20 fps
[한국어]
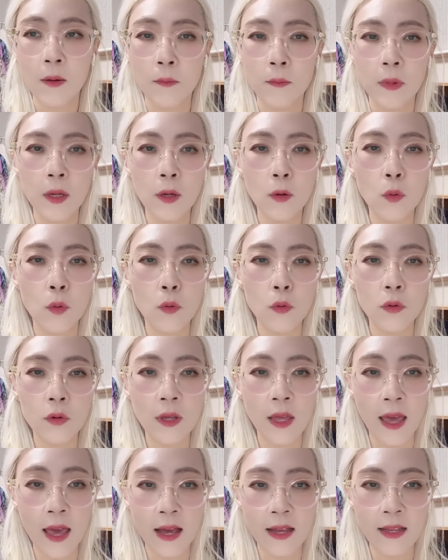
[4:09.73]
미
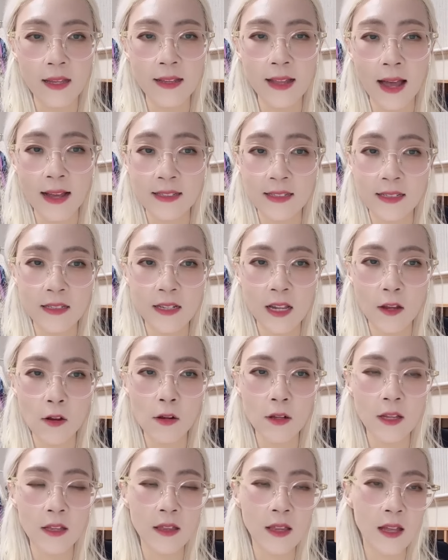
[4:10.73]
공공계약이 다시
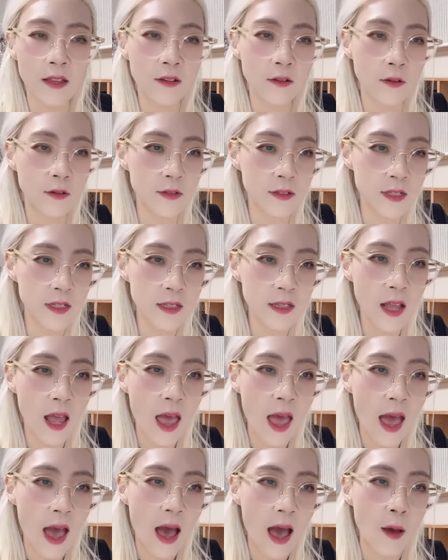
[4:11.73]
체결됐다는 것은
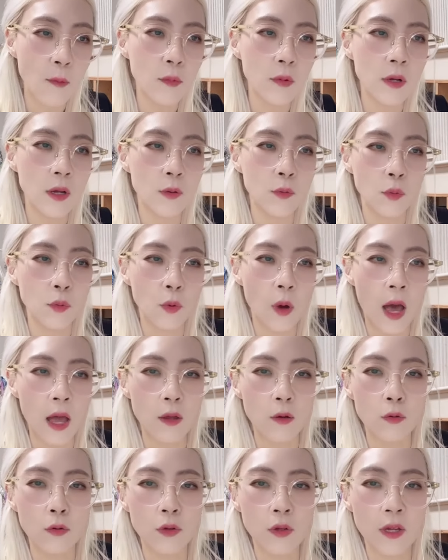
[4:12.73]
아무래도
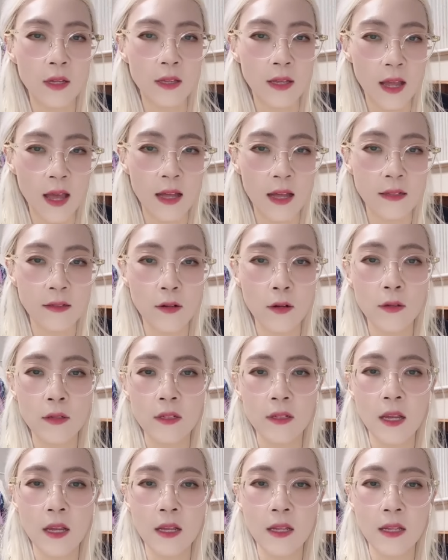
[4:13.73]
아이온큐에 대한
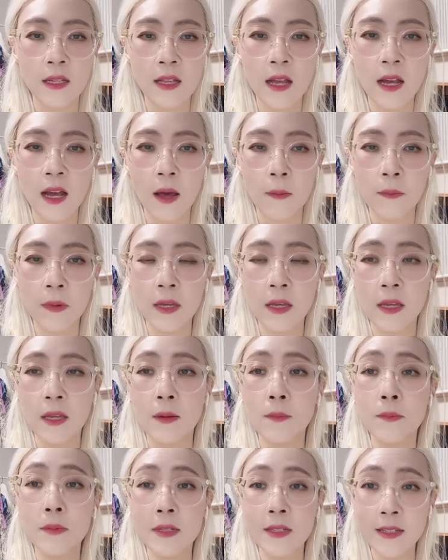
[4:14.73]
성능의 기대감이
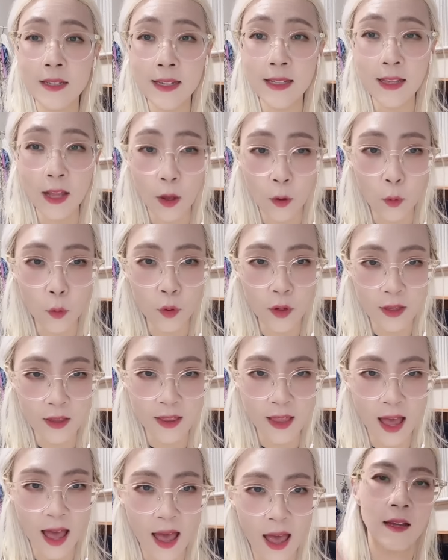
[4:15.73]
입증이 되고
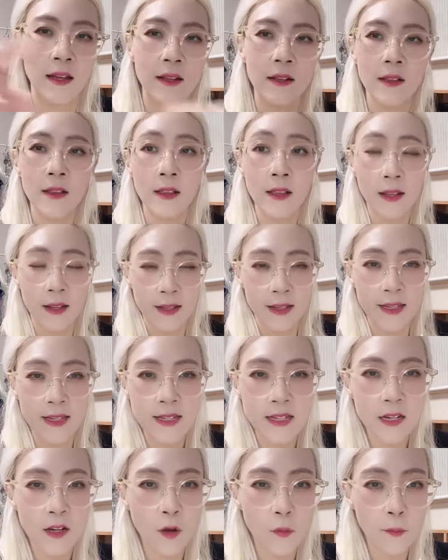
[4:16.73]
있다.
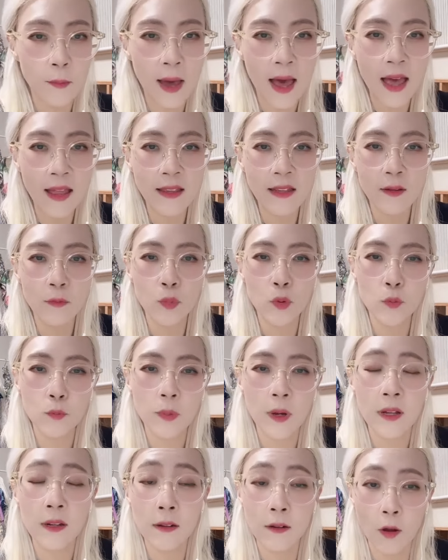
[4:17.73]
이제껏 많은
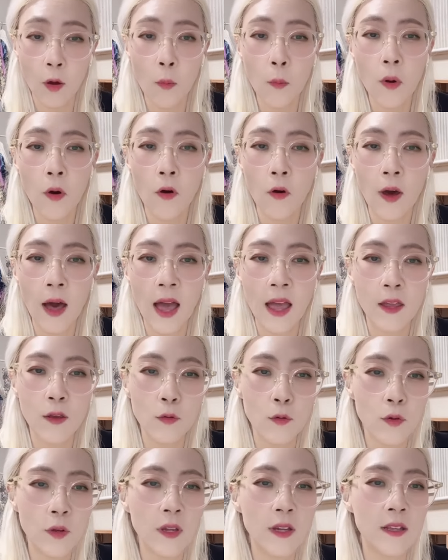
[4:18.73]
풍파를 넘어
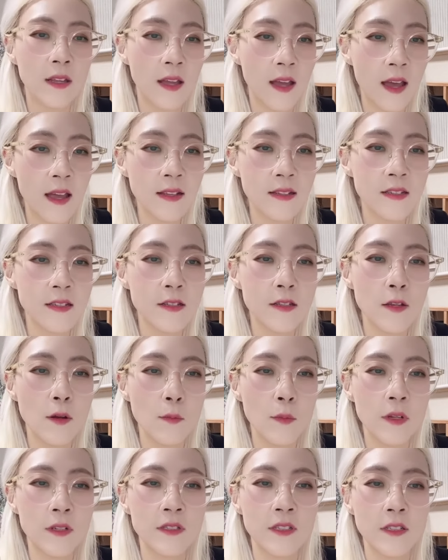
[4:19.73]
아이온큐에 대한
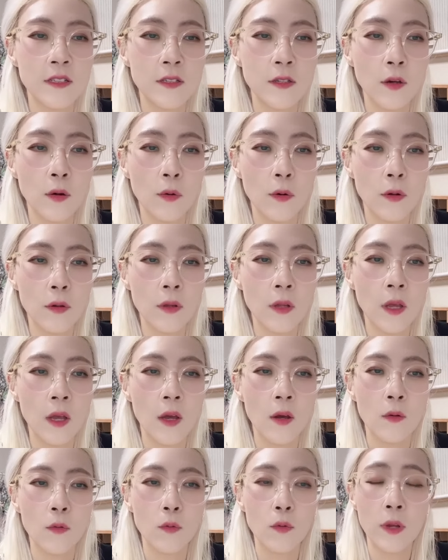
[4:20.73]
신념을 지켜온
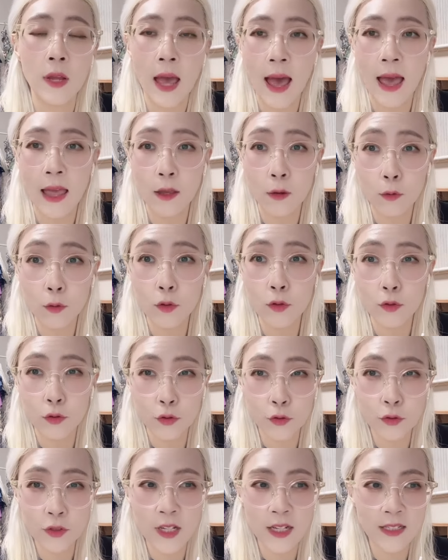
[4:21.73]
우리 아이온큐
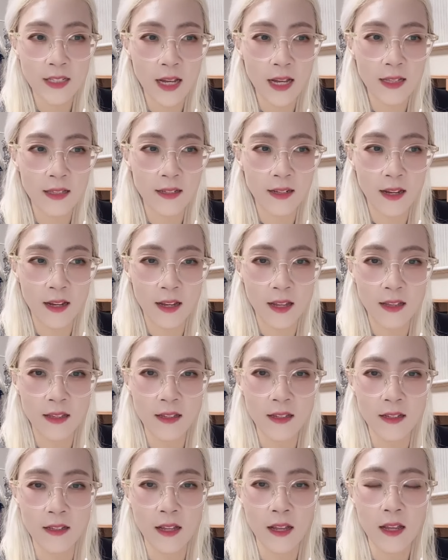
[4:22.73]

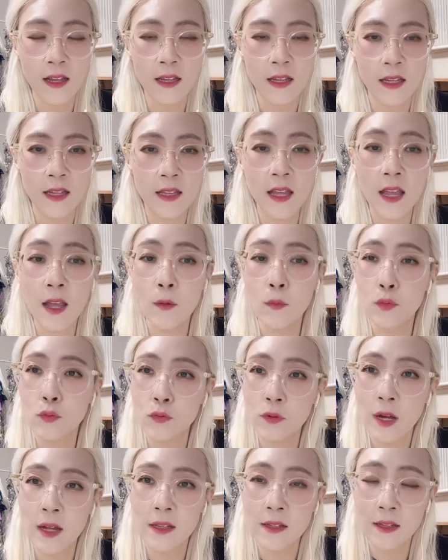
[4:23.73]
투자자들에게는 기대에
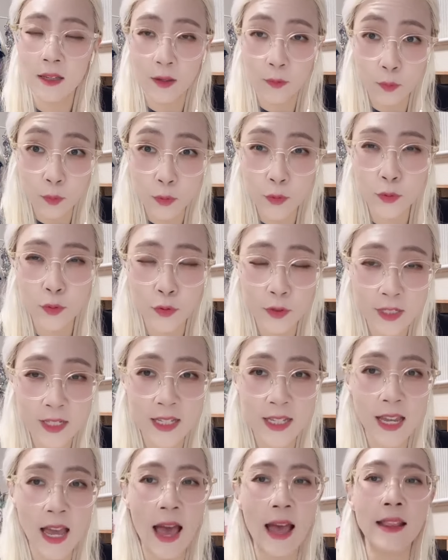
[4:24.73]
부응하는 기쁜
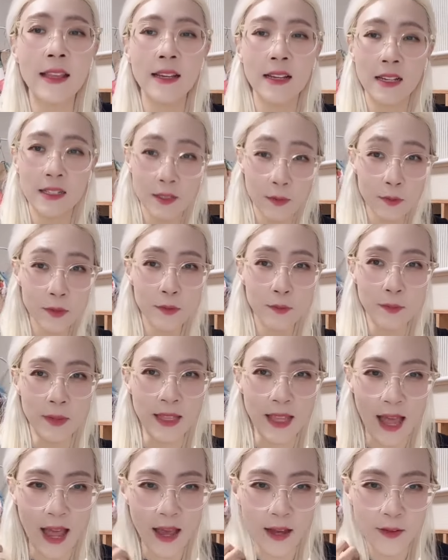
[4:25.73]
소식이 아닌가
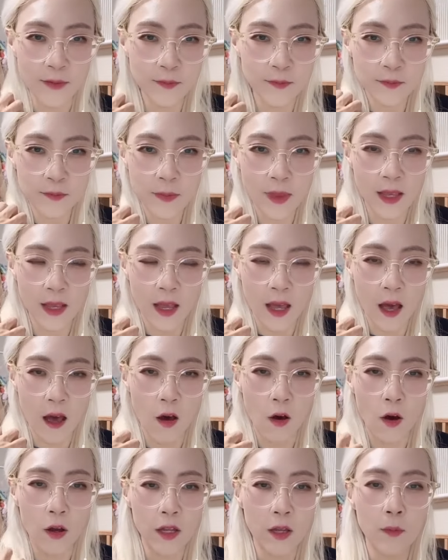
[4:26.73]
싶습니다.
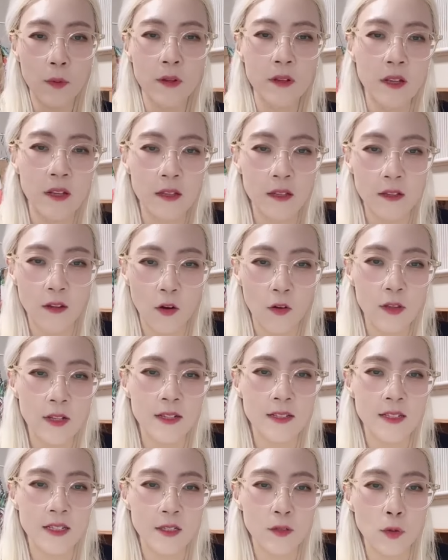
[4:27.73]
어, 이번에는
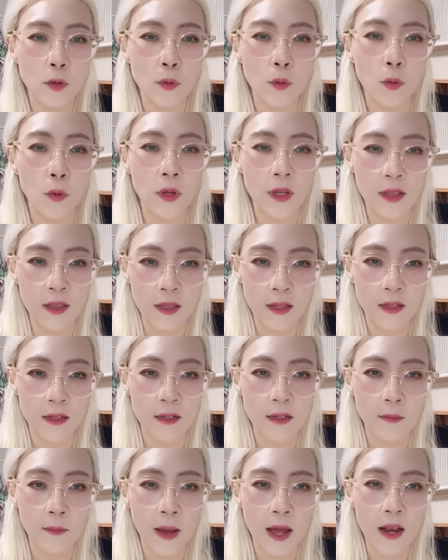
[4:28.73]
연일 치솟고
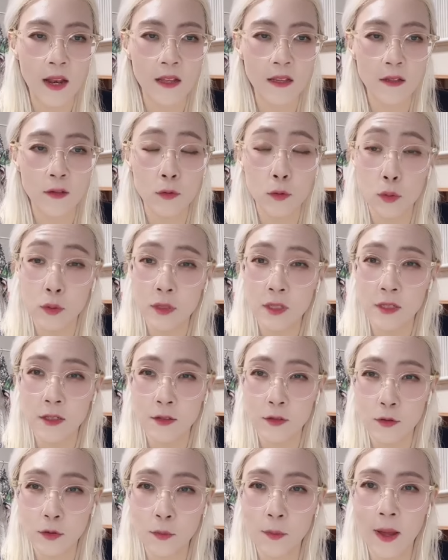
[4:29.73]
있는 팔란티어
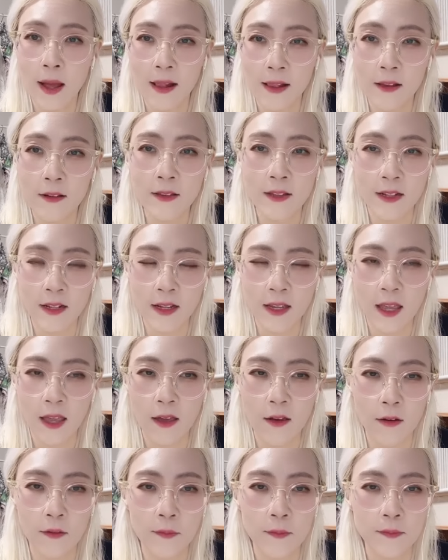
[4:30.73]
소식을 좀
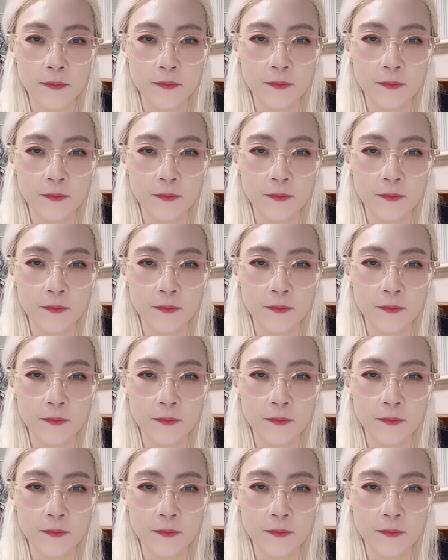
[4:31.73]
알려드릴게요.